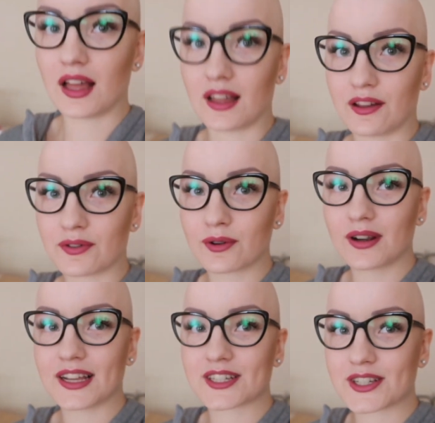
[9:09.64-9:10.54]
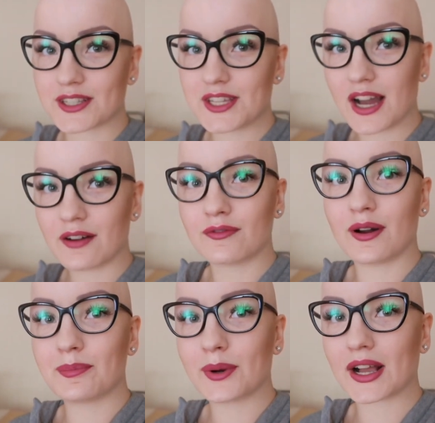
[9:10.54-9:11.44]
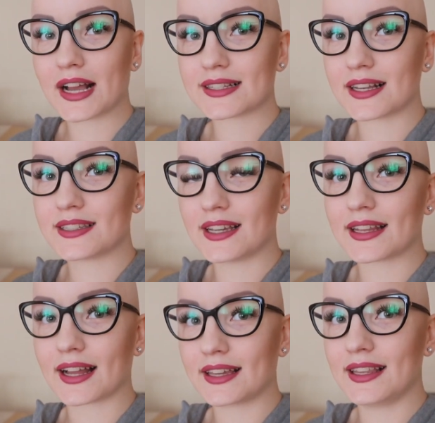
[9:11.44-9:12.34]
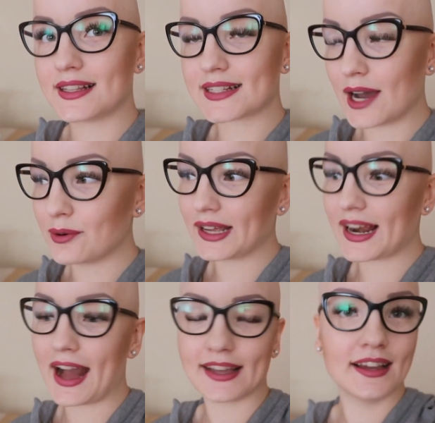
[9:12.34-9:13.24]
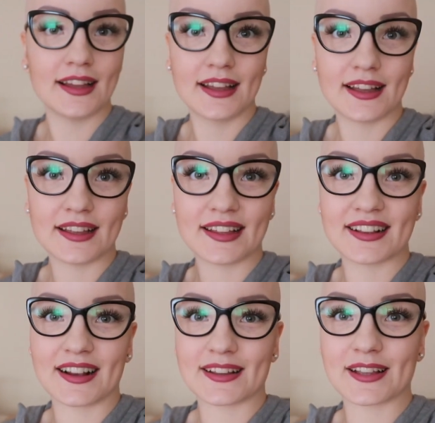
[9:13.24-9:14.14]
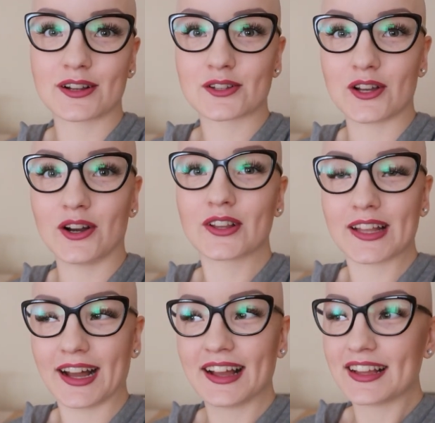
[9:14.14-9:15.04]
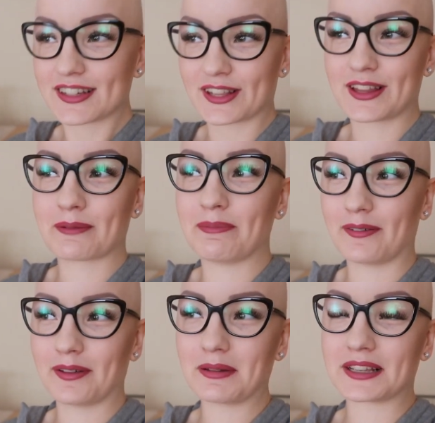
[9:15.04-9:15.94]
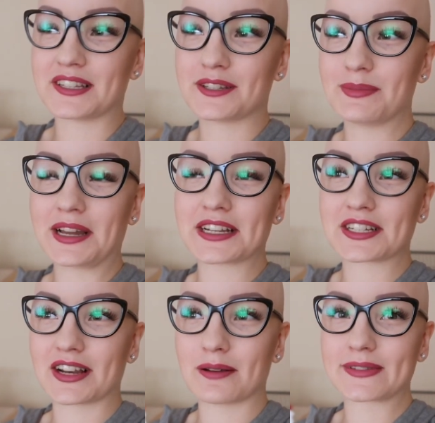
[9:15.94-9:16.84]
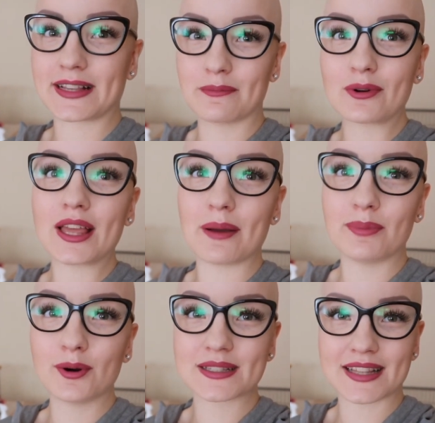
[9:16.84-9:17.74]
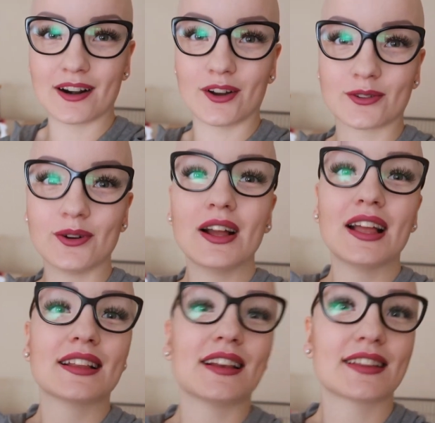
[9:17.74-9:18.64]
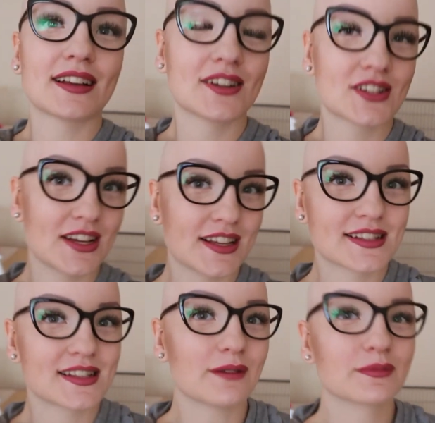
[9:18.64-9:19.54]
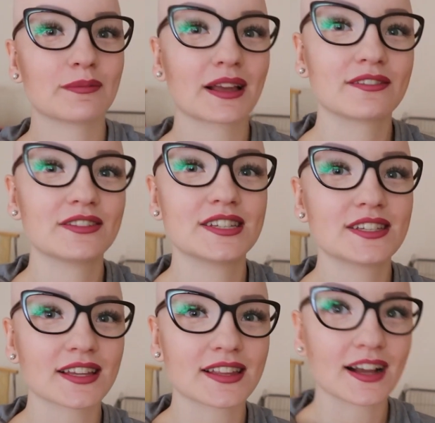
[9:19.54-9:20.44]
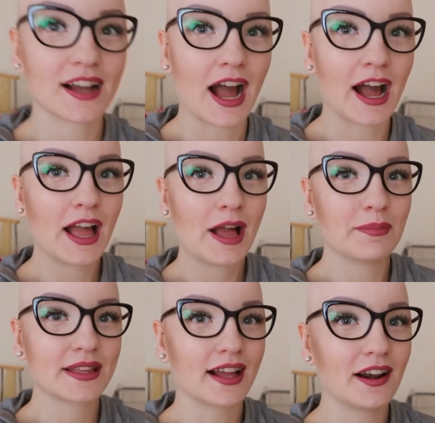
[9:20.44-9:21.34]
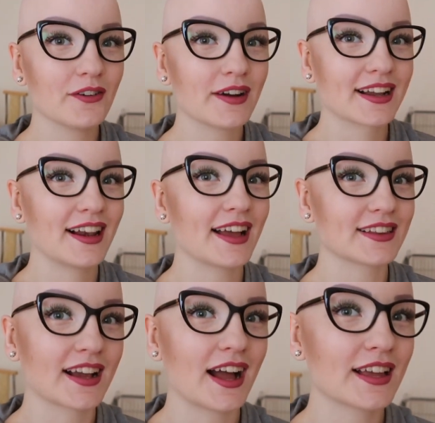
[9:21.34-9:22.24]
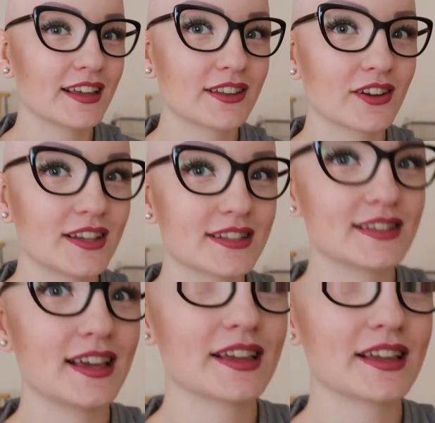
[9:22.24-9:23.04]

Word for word: E, w ogóle jeszcze chciałam Wam pokazać jej taki cały raj, dlatego że ona, że tak powiem, ja się śmieję, że nam zajmuje pół salonu, dlatego że jest za mną, jak widzicie, taka metalowa klatka i to jest